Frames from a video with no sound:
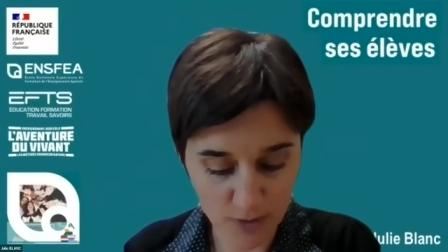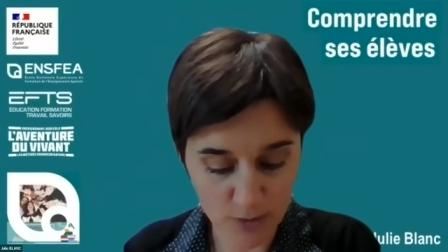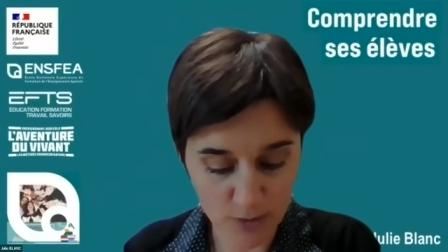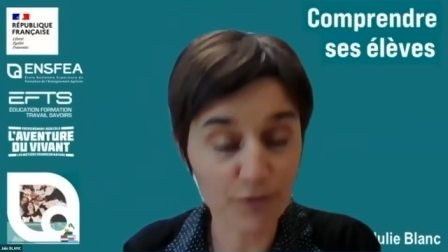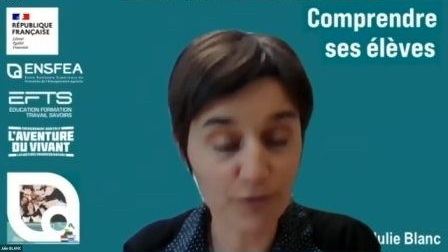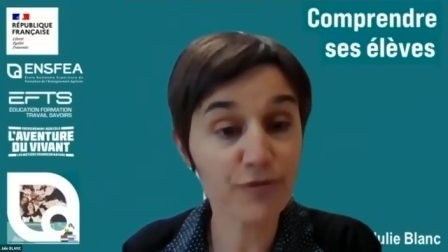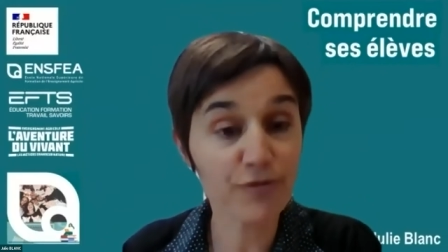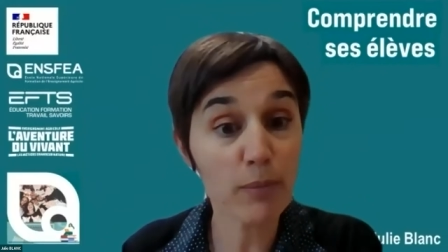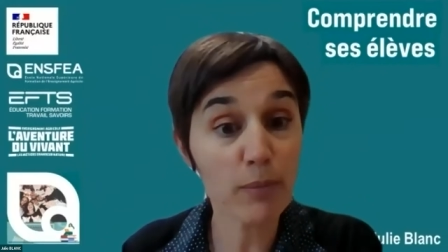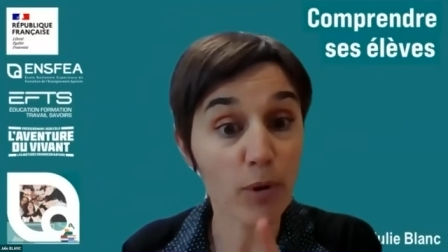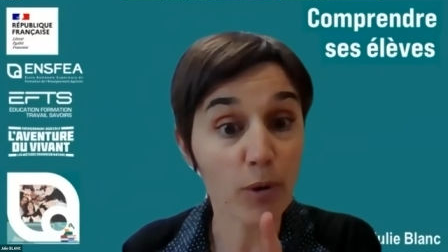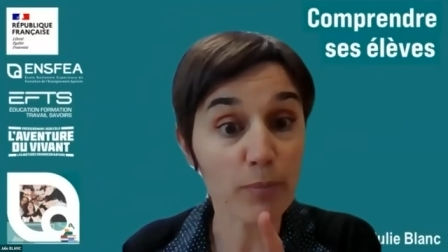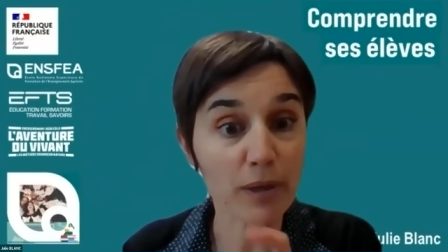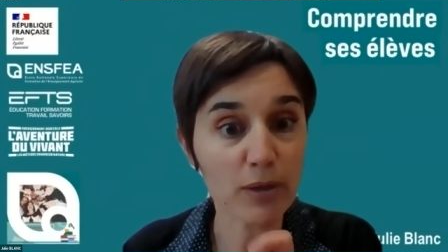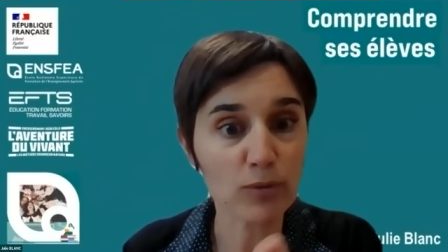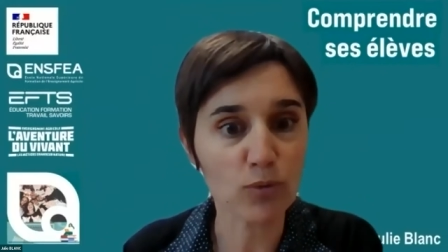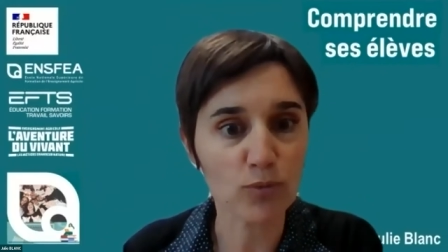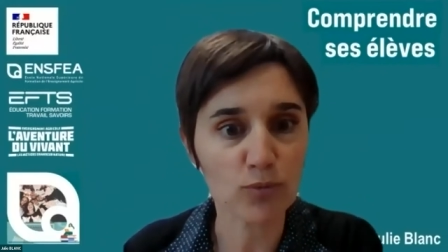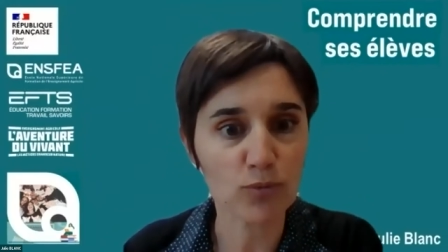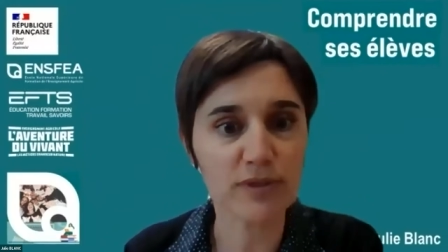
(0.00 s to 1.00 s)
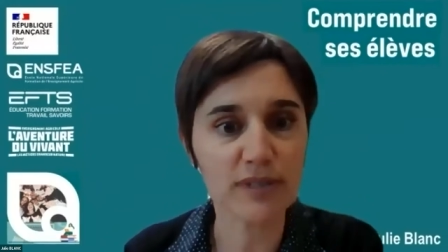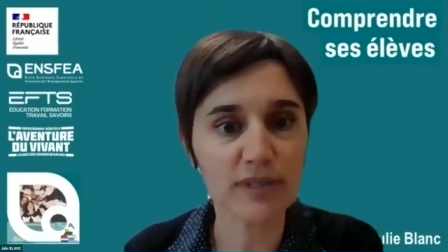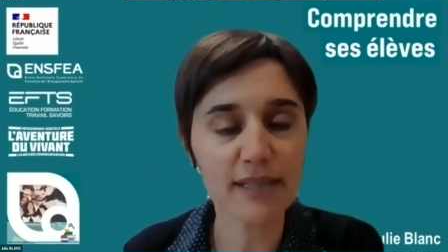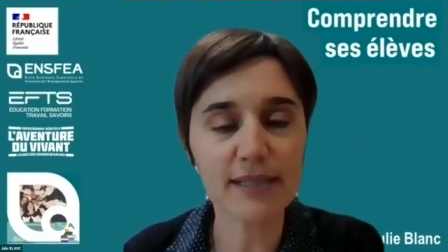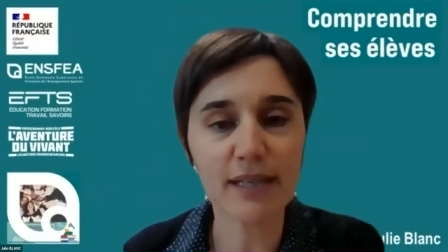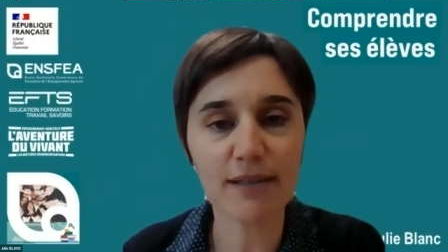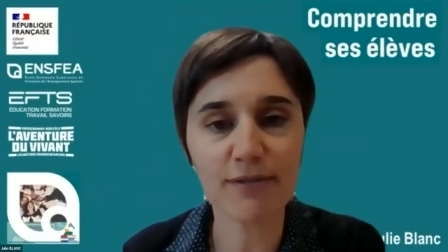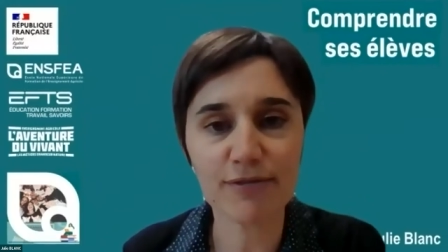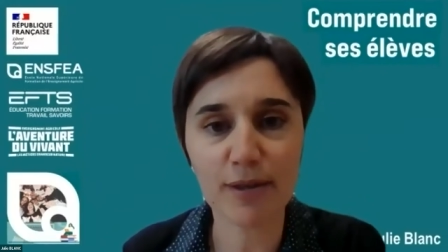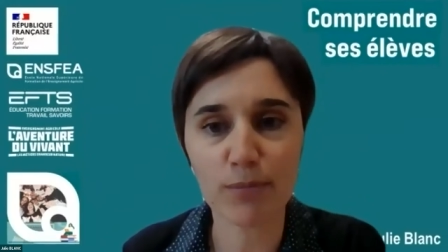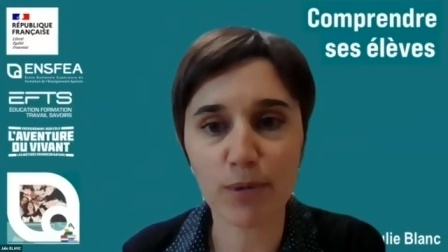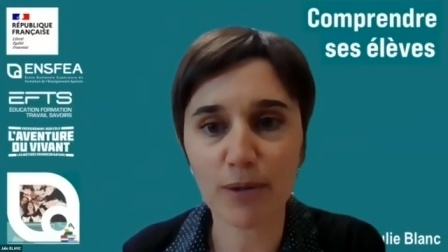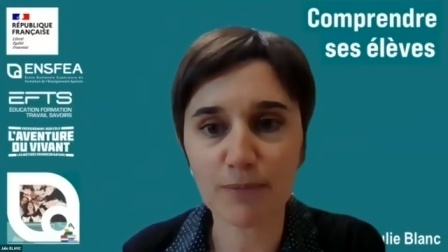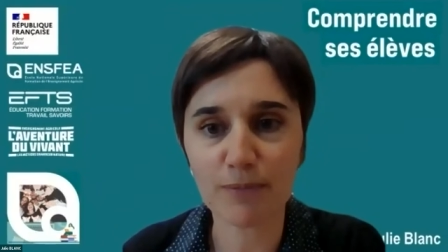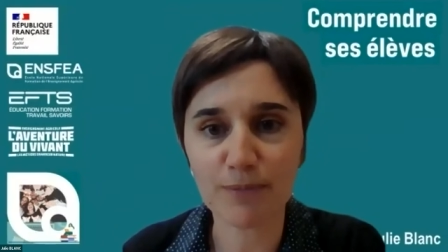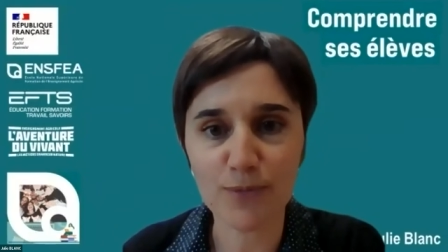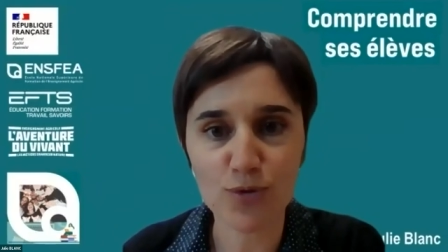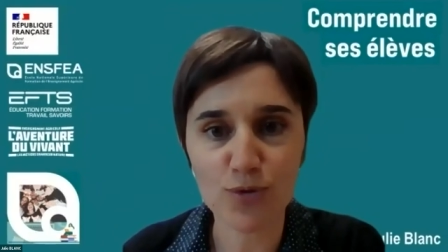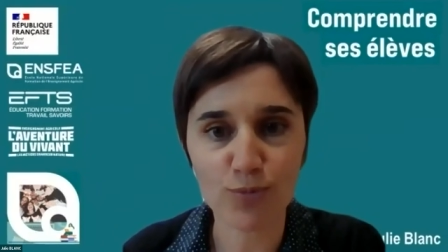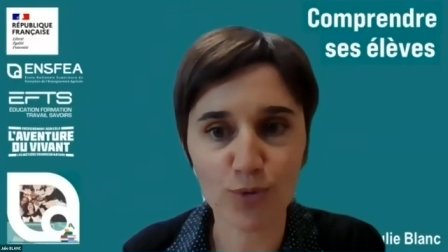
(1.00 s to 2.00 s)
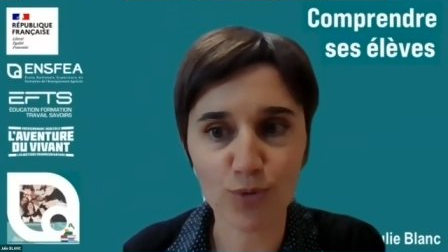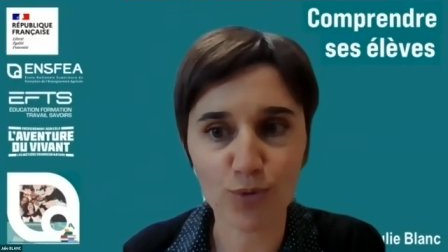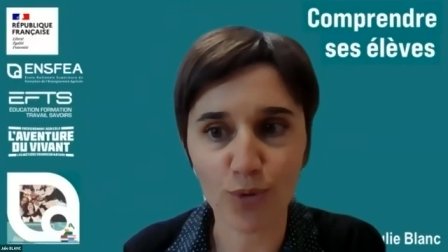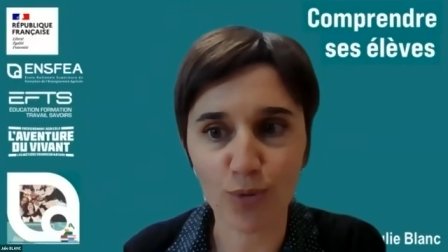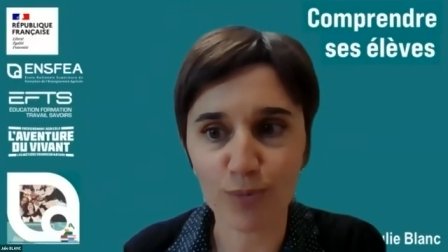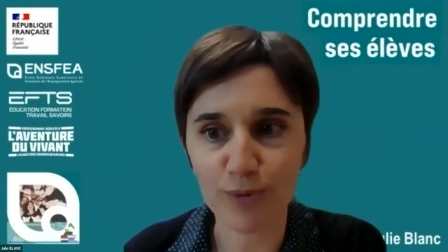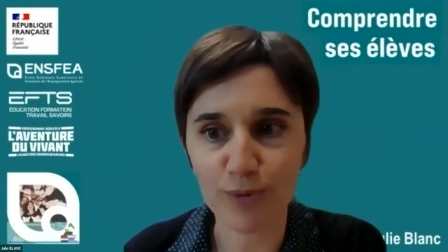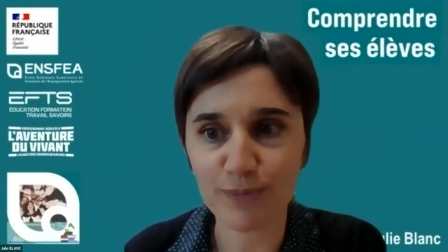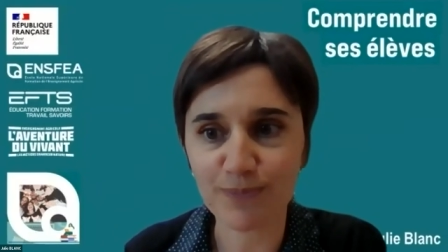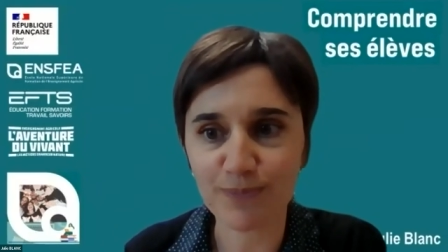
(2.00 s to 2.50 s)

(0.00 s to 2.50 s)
De Fabre, pardon, de Daniel Fabre, je me trompe.